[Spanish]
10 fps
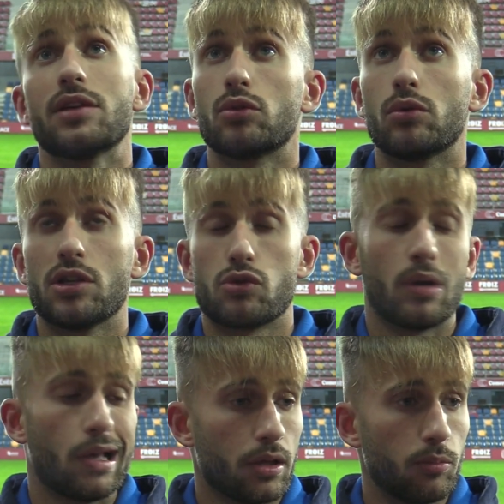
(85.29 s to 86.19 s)
es, un, es, un,
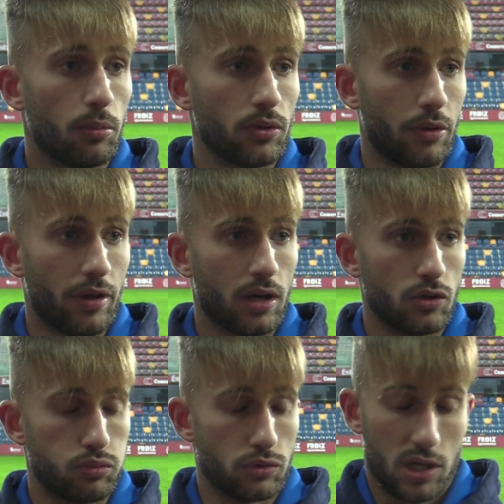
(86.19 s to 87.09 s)
gran equipo el Pontevedra,
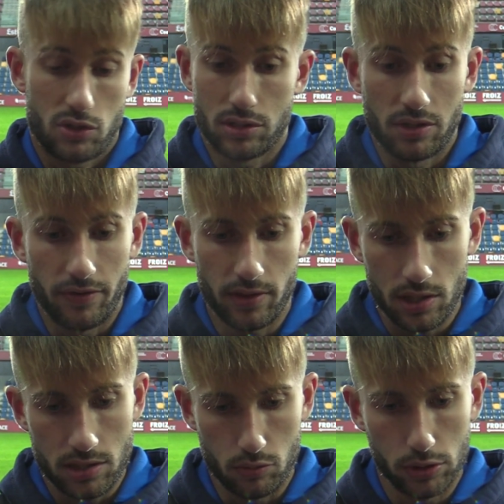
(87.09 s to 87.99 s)
nos puso las cosas
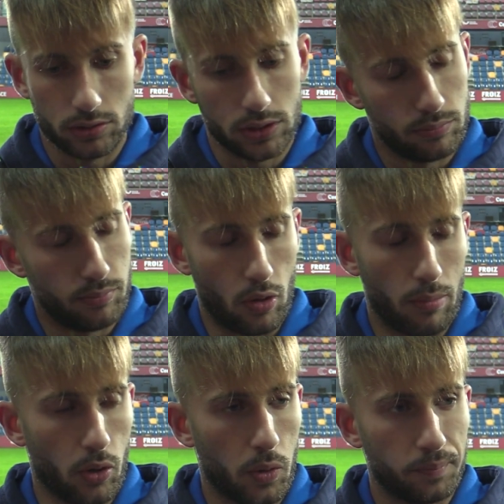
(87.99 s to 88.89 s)
difíciles y bueno, poco
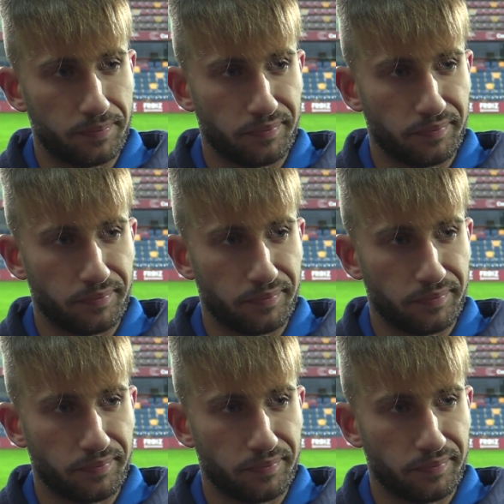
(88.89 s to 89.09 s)
a poco.